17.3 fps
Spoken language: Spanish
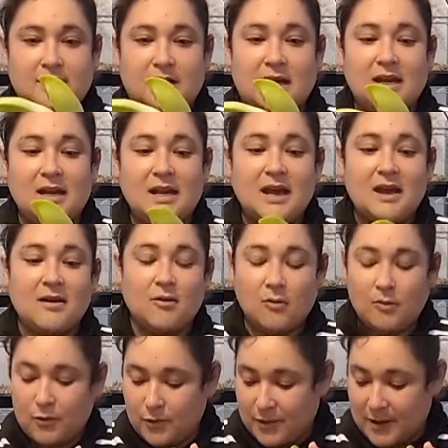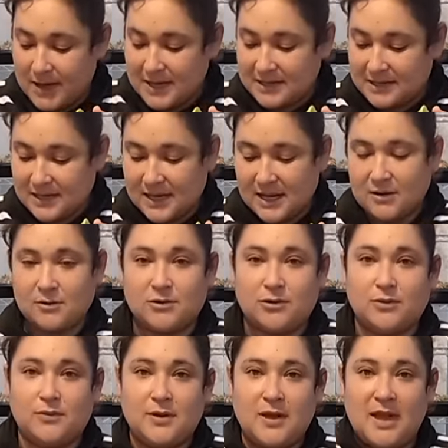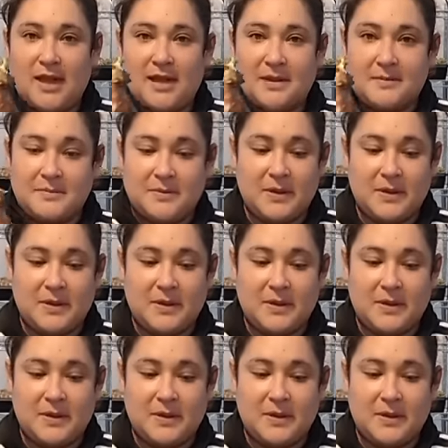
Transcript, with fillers: quería como este que no tuvieran,